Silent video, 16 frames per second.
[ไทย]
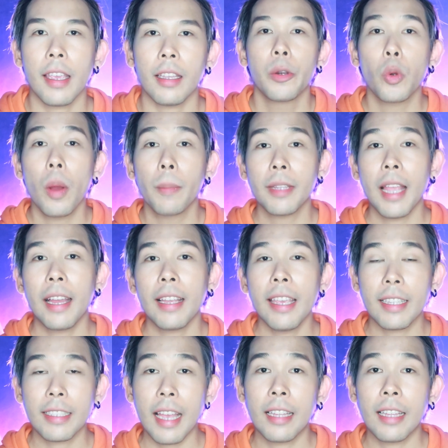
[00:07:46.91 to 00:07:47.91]
สรวมทั้ง
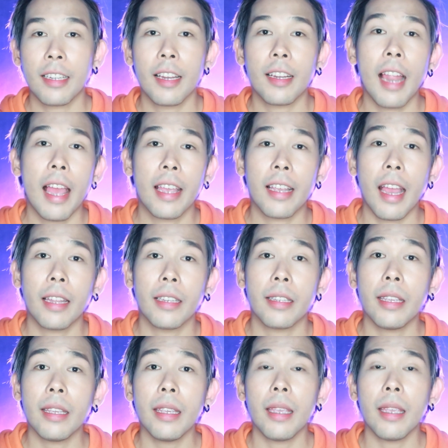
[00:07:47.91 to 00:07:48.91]
เหตุการณ์คล้ายๆกัน
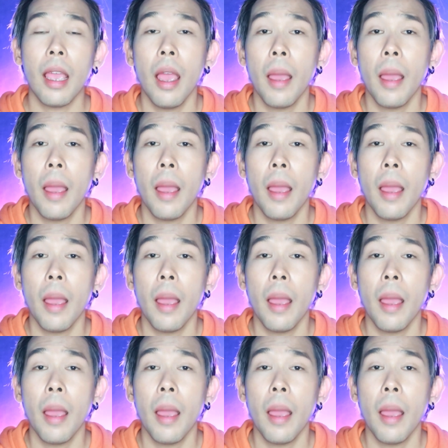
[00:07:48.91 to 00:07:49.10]
ที่